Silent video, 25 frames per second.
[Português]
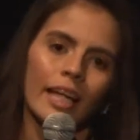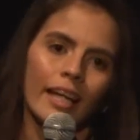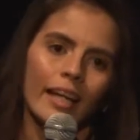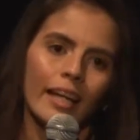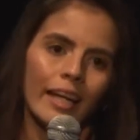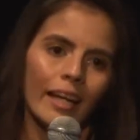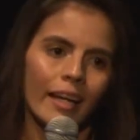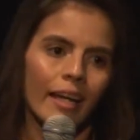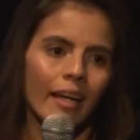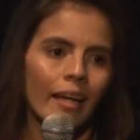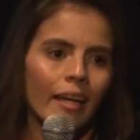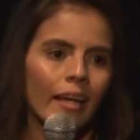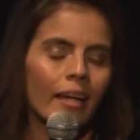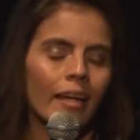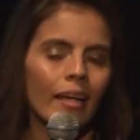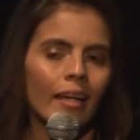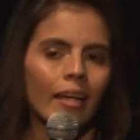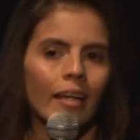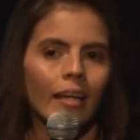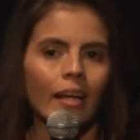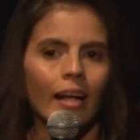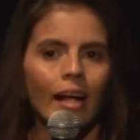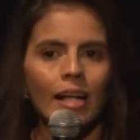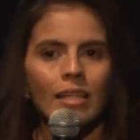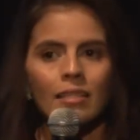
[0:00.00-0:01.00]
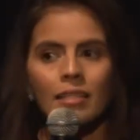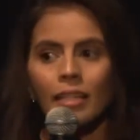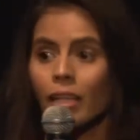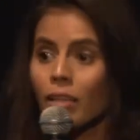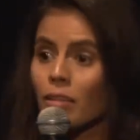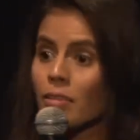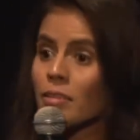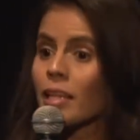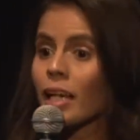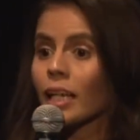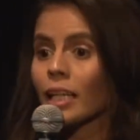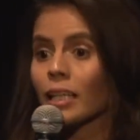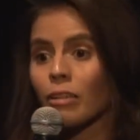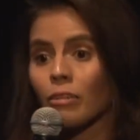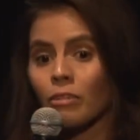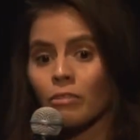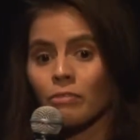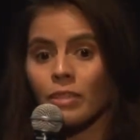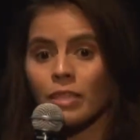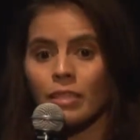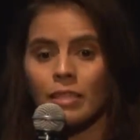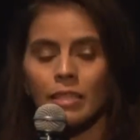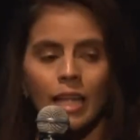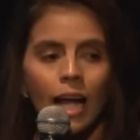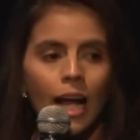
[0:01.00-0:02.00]
É, assim que eu saí da
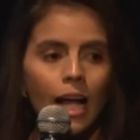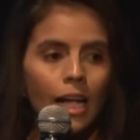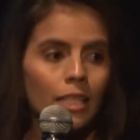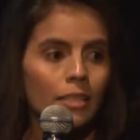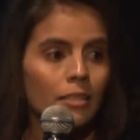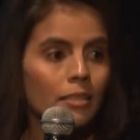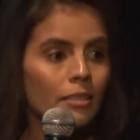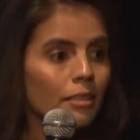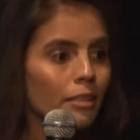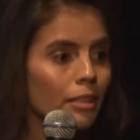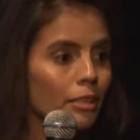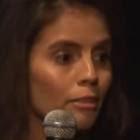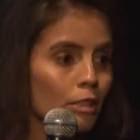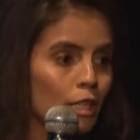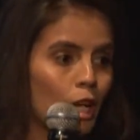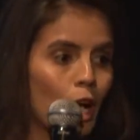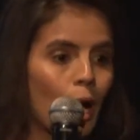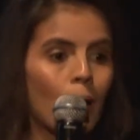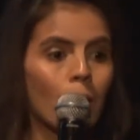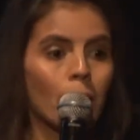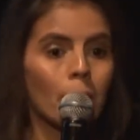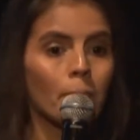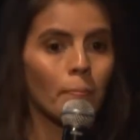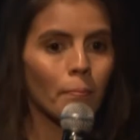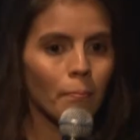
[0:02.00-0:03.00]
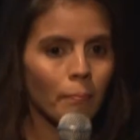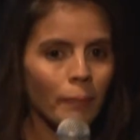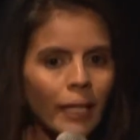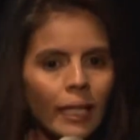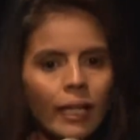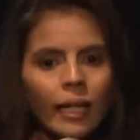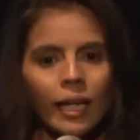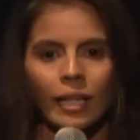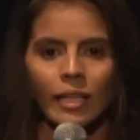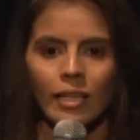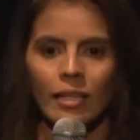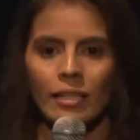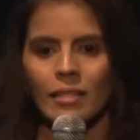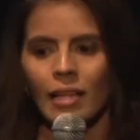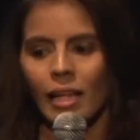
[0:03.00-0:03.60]
universidade, eu já pinguei na